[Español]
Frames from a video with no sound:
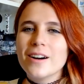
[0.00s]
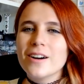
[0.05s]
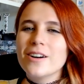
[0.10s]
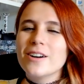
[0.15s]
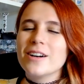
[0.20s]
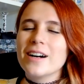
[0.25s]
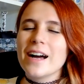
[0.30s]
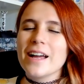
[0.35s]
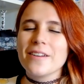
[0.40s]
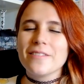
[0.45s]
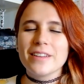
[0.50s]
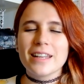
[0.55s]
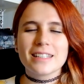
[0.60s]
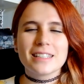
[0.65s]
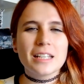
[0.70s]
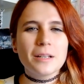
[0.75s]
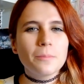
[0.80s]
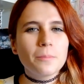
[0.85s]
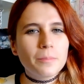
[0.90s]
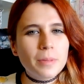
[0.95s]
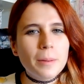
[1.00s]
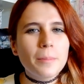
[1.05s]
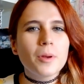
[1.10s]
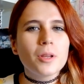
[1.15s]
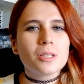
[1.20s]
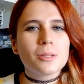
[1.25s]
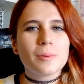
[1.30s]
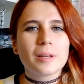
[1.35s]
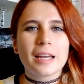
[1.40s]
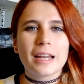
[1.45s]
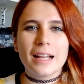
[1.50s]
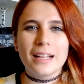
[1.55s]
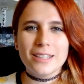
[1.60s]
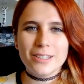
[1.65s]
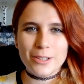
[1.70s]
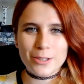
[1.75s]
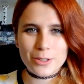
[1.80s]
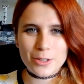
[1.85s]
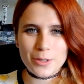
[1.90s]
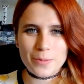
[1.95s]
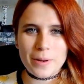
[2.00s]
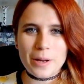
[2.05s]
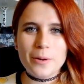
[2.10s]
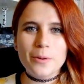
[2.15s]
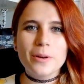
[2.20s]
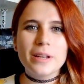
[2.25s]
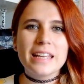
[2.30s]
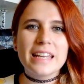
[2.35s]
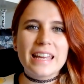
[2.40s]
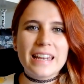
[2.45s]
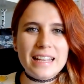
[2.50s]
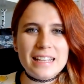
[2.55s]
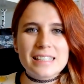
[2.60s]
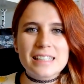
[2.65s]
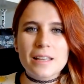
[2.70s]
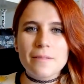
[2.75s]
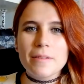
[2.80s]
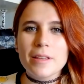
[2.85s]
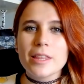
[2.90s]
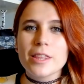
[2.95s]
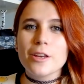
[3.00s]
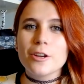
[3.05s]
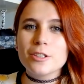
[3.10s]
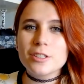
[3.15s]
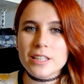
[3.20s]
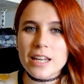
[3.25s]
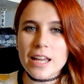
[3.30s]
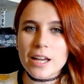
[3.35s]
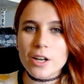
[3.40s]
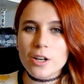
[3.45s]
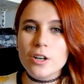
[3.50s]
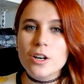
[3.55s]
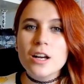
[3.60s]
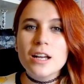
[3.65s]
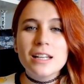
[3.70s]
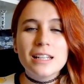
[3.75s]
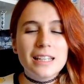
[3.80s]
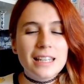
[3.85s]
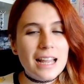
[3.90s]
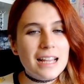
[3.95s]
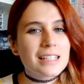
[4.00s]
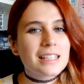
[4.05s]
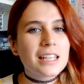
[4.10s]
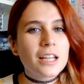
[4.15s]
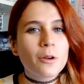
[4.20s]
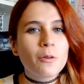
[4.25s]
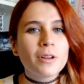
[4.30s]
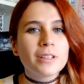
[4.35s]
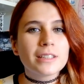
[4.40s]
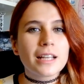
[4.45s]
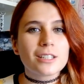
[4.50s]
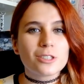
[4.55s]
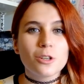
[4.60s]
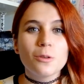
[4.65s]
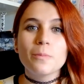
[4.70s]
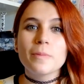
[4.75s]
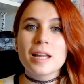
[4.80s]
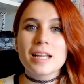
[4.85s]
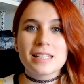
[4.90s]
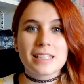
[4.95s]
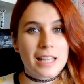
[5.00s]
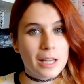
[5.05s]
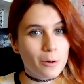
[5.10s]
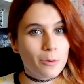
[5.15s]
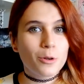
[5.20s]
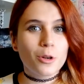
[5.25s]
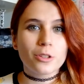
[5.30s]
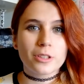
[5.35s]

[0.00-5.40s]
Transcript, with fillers: Hola oh, bienvenidos a mi canal, yo soy Maru y en este vídeo os traigo las 50 sombras de un